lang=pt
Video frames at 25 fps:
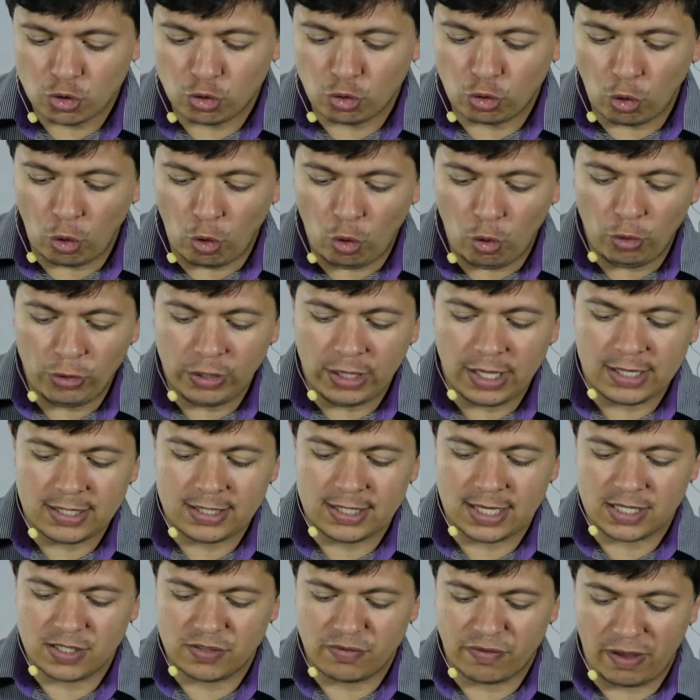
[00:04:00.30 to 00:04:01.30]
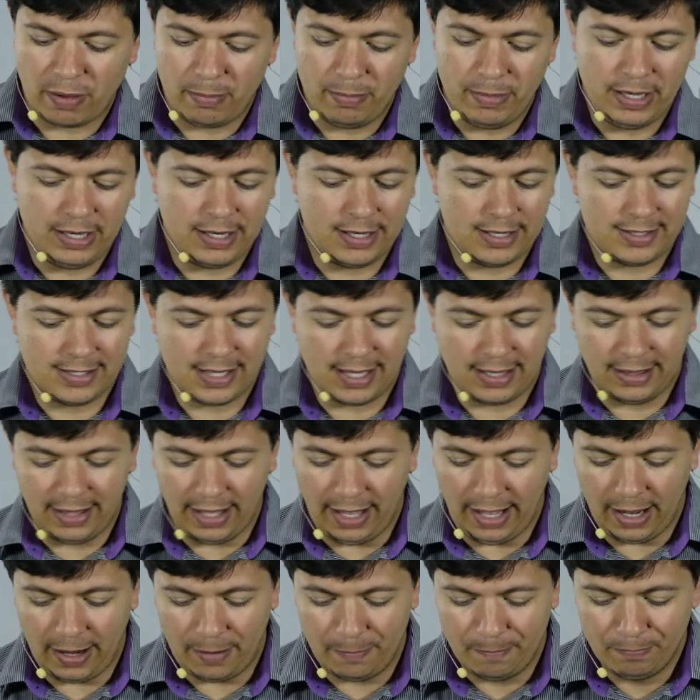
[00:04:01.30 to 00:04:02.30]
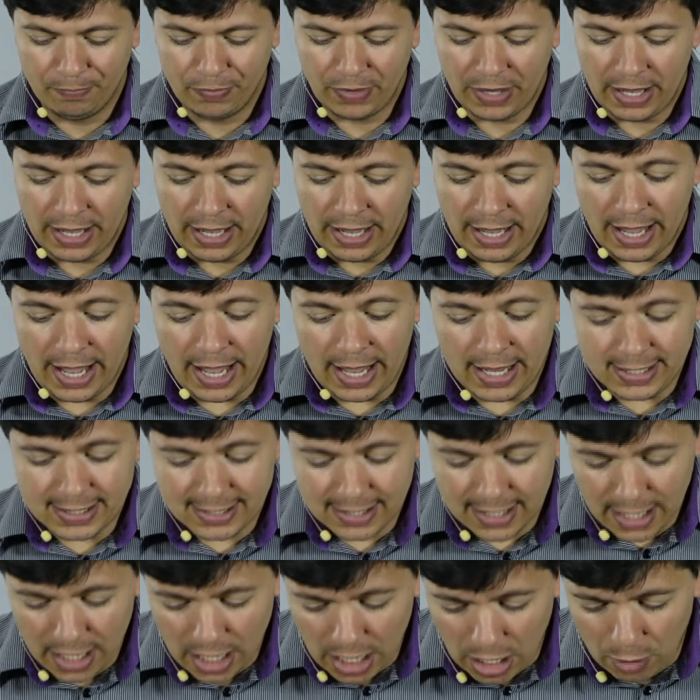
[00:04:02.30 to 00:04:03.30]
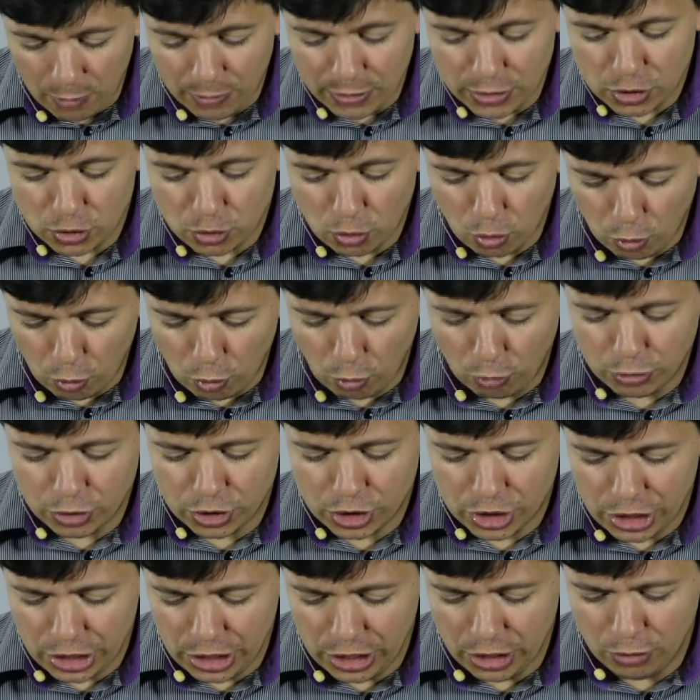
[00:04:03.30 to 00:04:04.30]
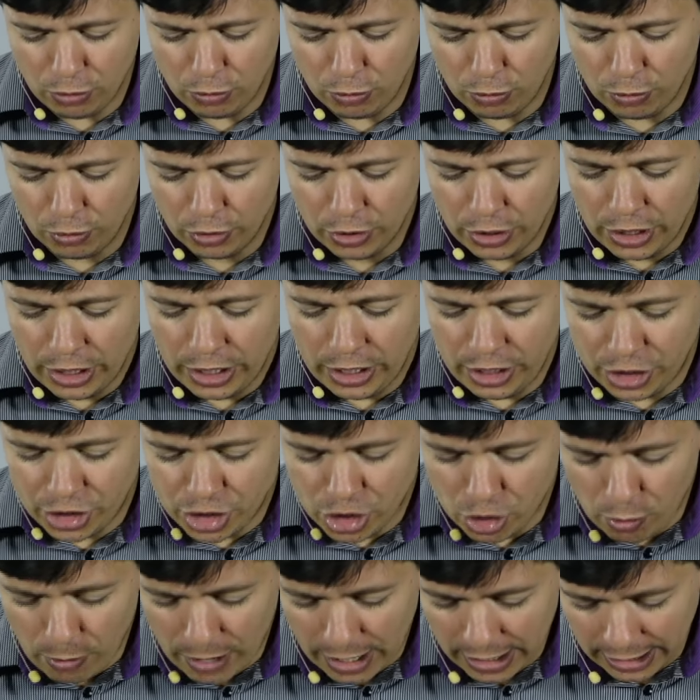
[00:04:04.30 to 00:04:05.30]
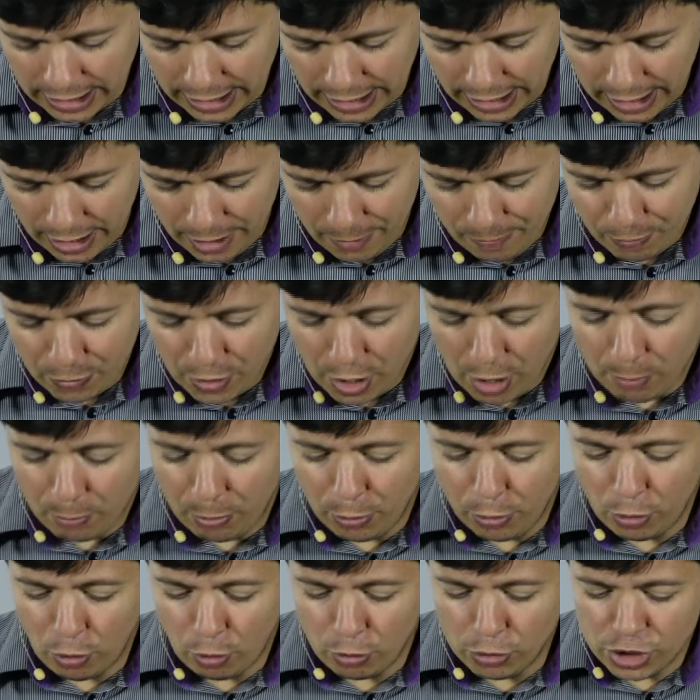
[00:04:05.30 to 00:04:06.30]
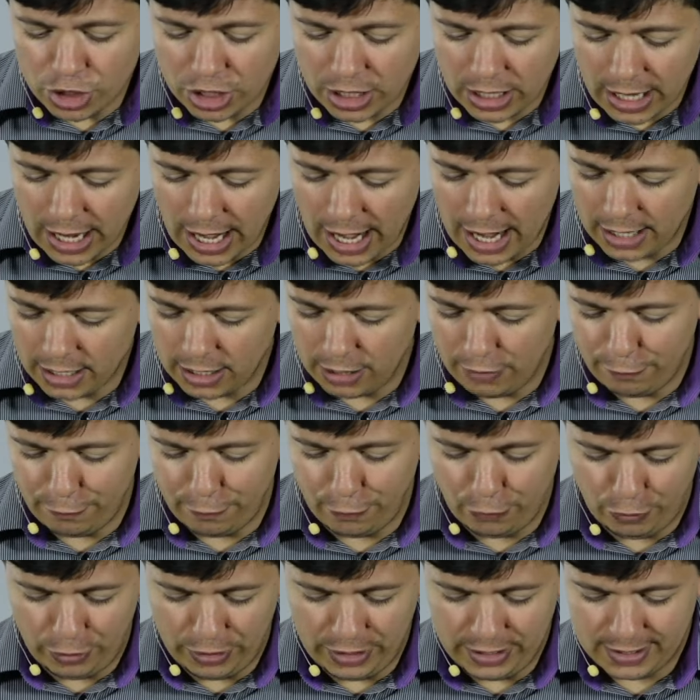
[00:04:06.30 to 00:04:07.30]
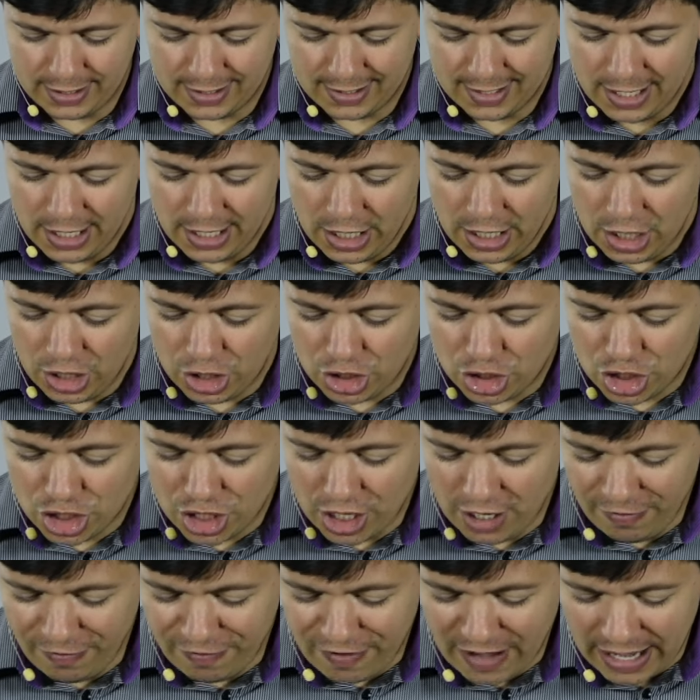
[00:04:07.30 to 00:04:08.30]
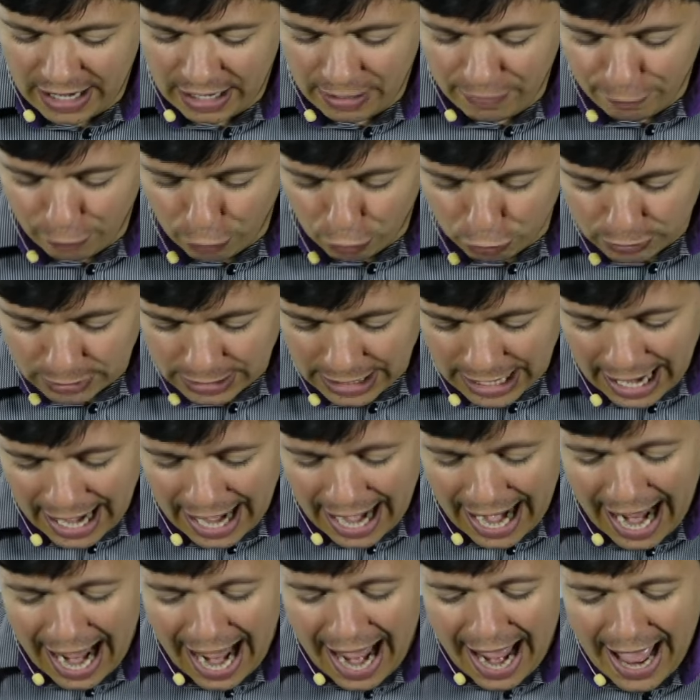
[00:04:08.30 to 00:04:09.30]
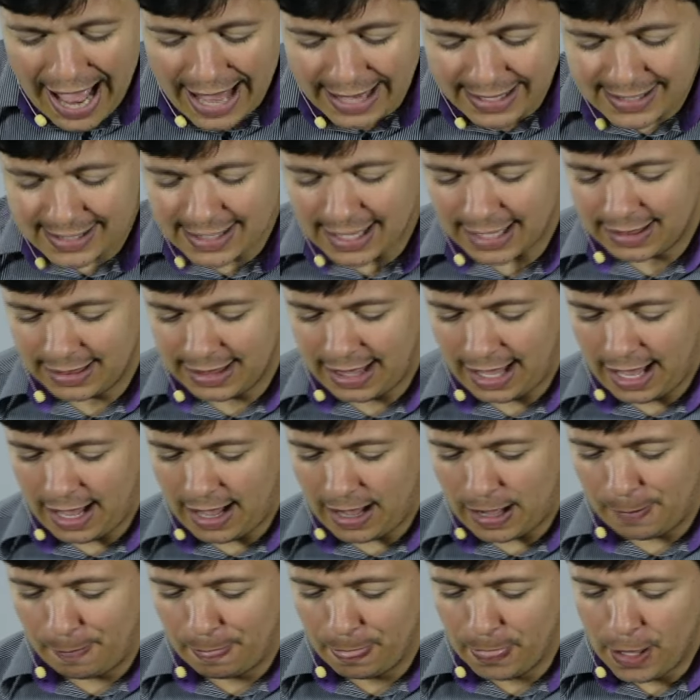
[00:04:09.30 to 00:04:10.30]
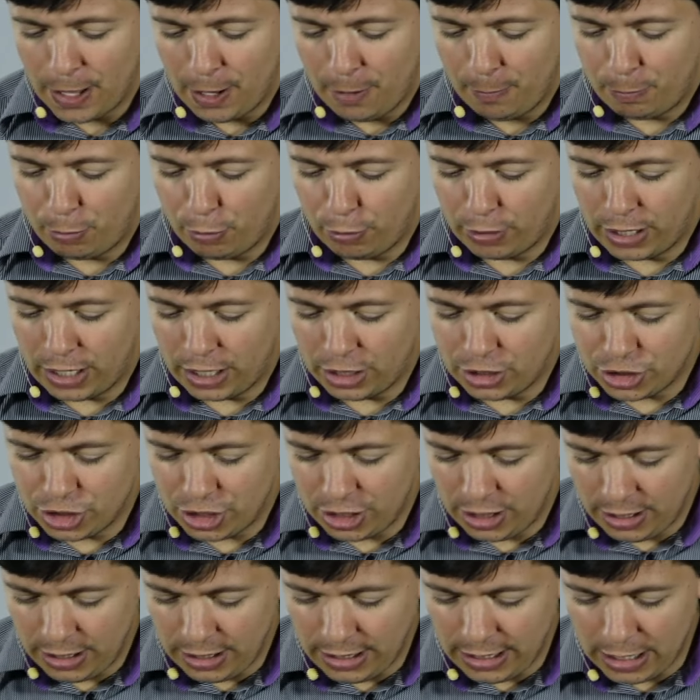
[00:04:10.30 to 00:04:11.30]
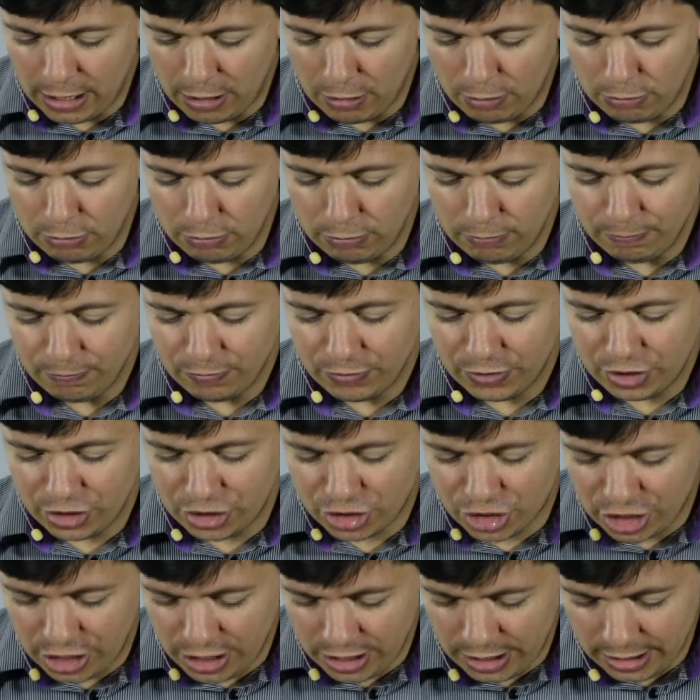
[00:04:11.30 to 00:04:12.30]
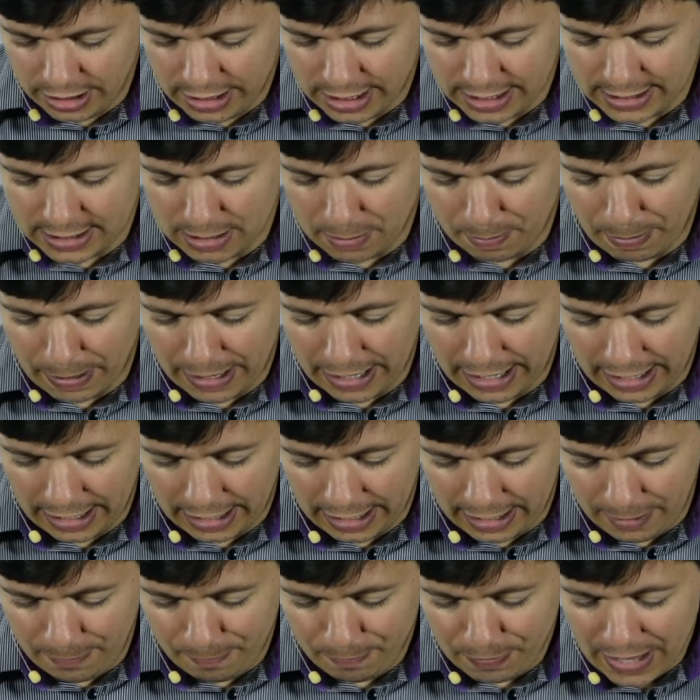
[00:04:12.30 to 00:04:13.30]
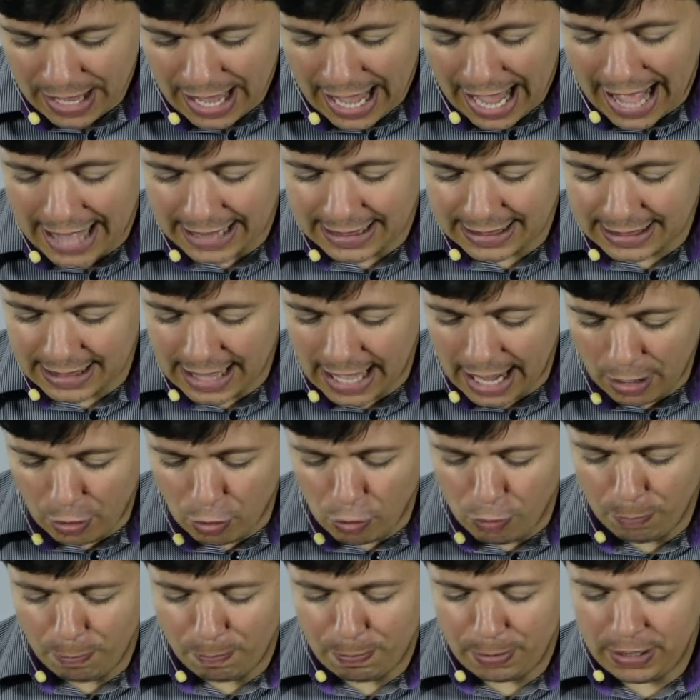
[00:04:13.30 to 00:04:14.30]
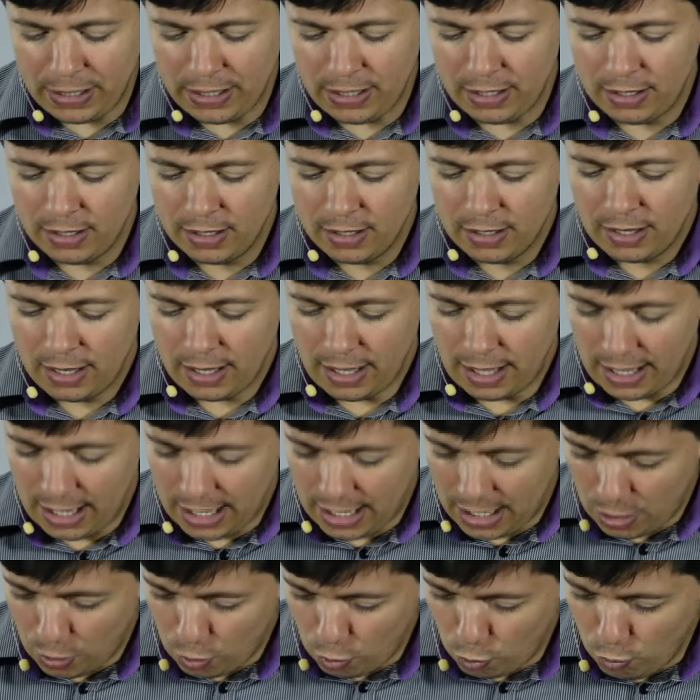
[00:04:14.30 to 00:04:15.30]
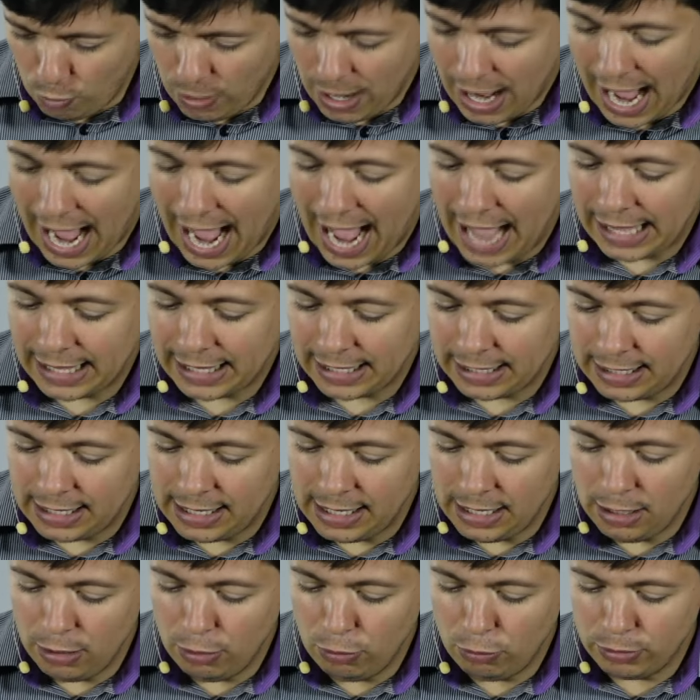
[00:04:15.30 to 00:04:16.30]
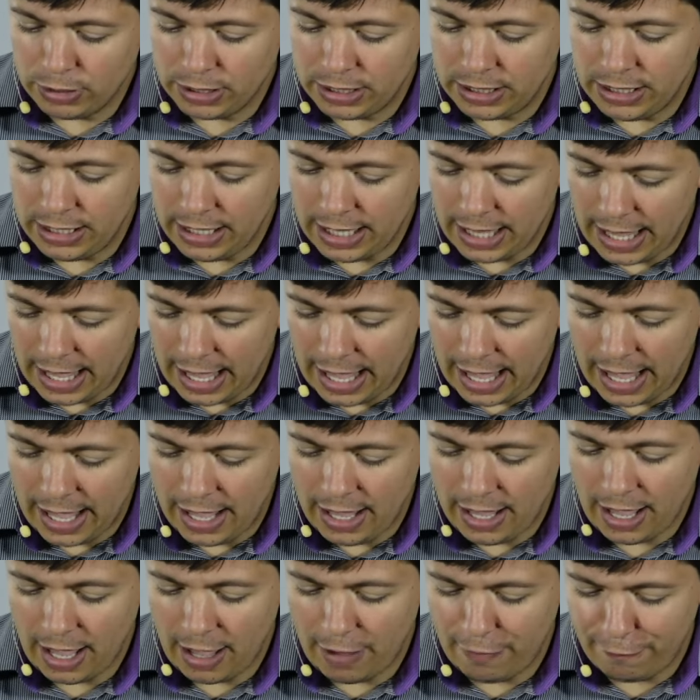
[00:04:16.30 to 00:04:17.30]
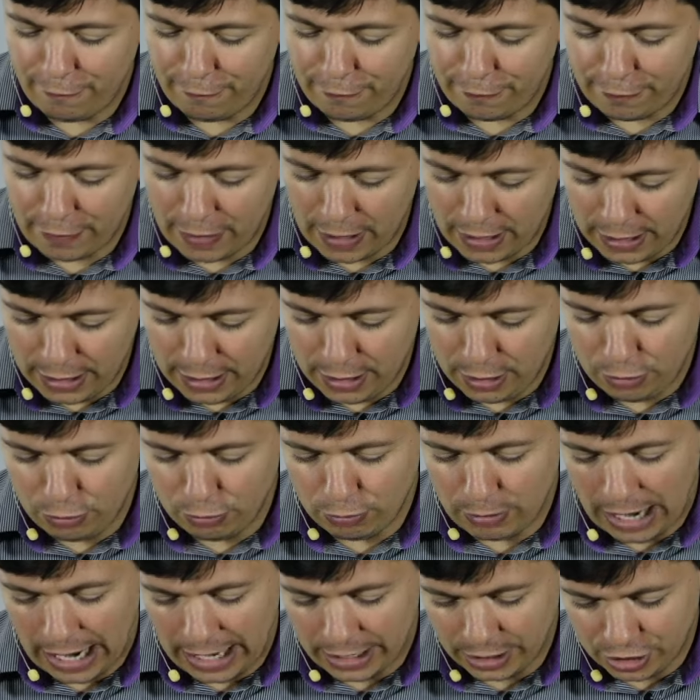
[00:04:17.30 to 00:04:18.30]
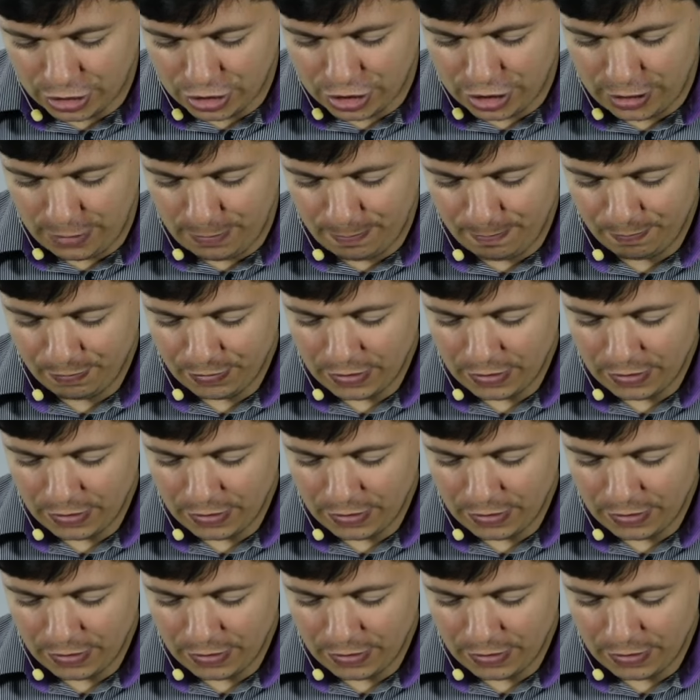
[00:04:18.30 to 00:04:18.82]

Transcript: todas as famílias da terra. Eis que eu estou contigo e te guardarei por onde quer que fores, e te farei voltar a esta terra porque te não te desampararei, até cumprir eu aquilo que hei referido a ti.